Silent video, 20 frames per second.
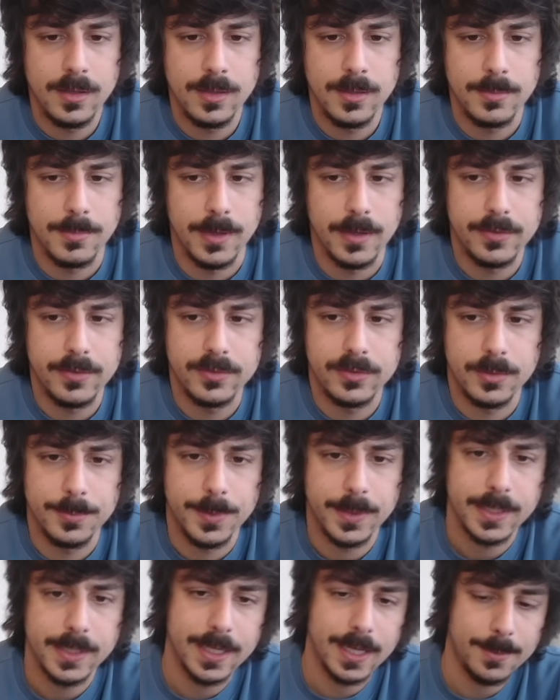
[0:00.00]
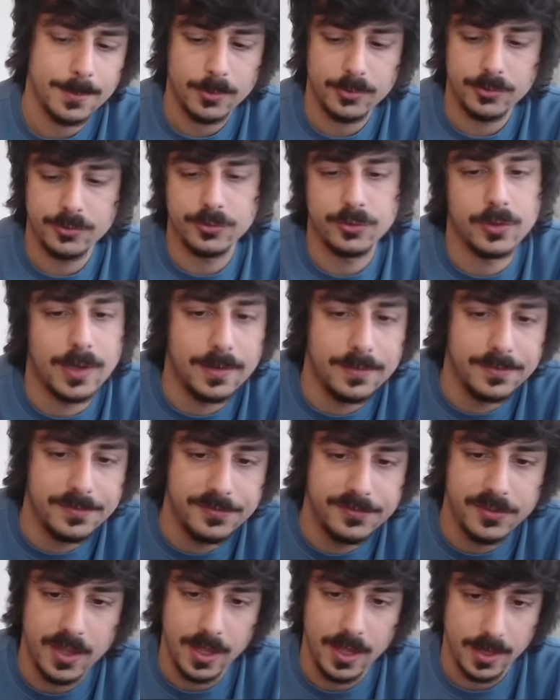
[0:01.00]
Maestro, perché ha mosso
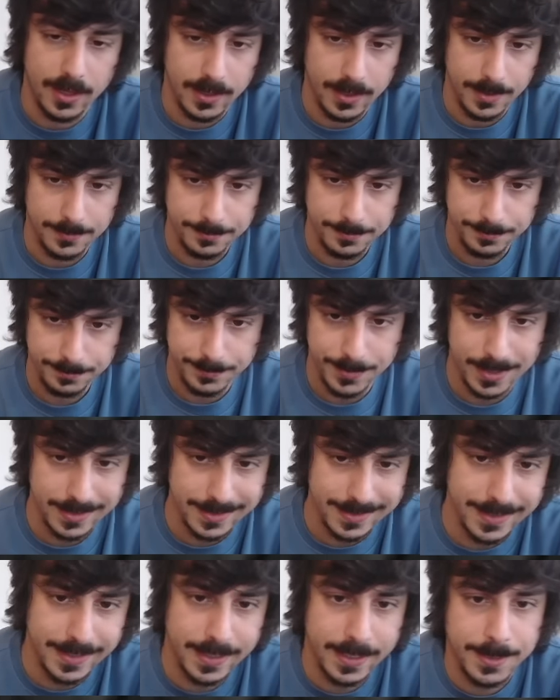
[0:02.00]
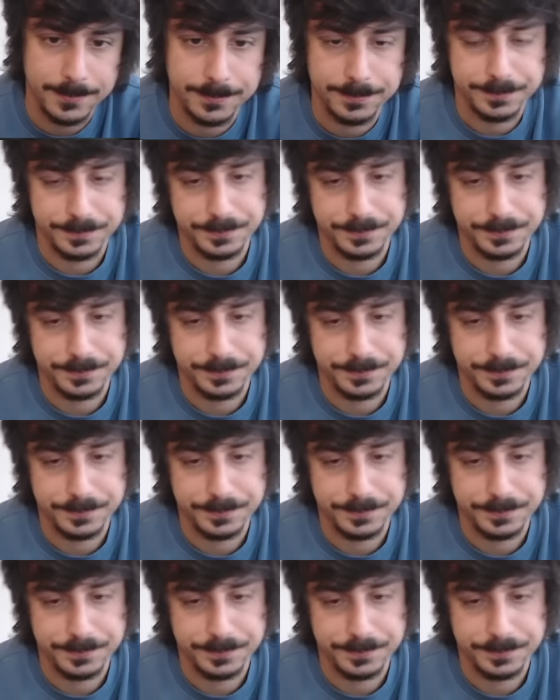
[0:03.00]
l'alfiere? Perché